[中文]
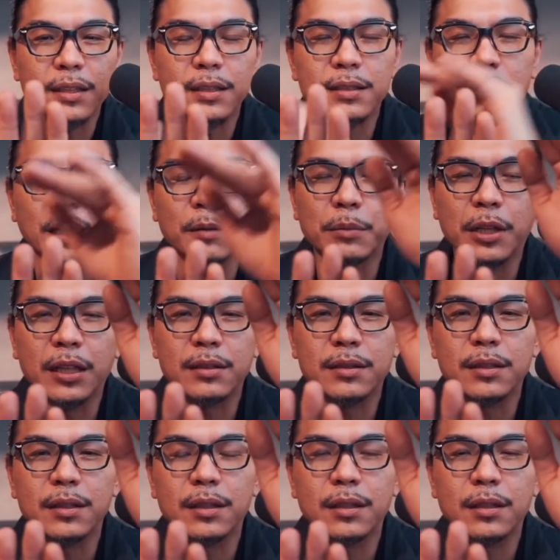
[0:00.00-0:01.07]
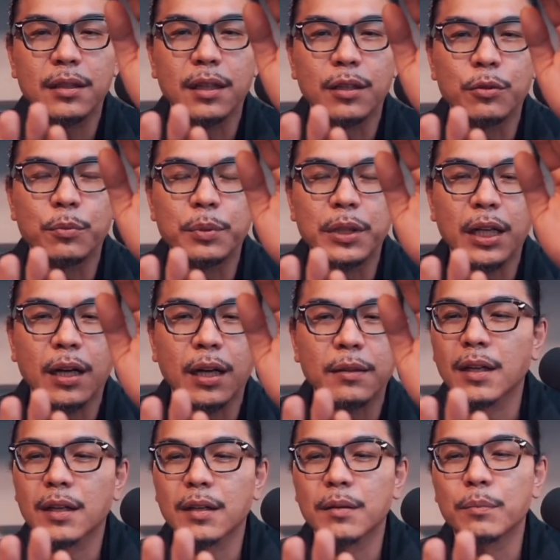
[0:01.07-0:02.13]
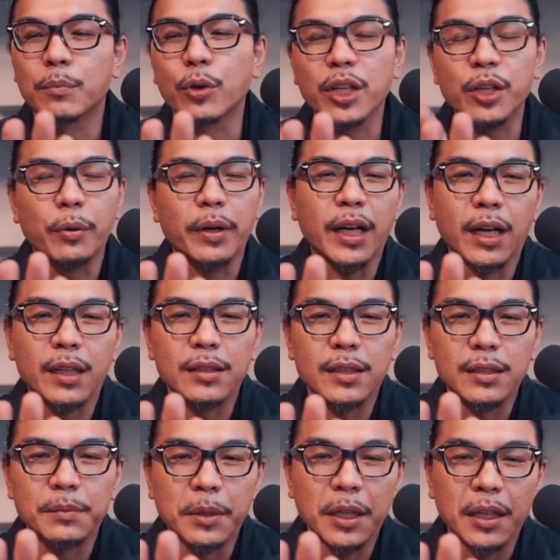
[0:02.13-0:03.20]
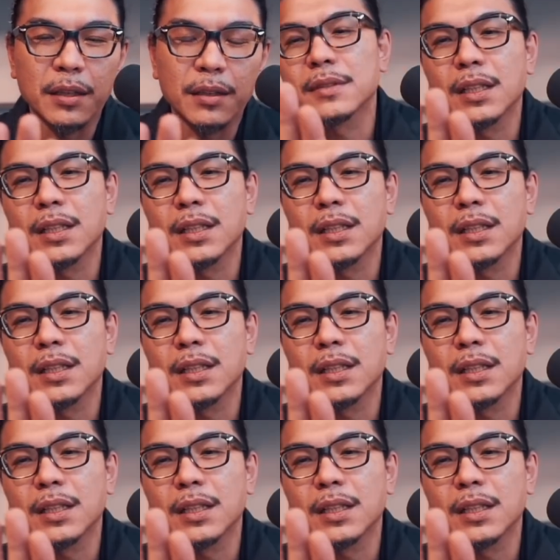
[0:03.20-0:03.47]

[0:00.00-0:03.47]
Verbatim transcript: 上面是哥伦比亚，玻利维亚也在这边。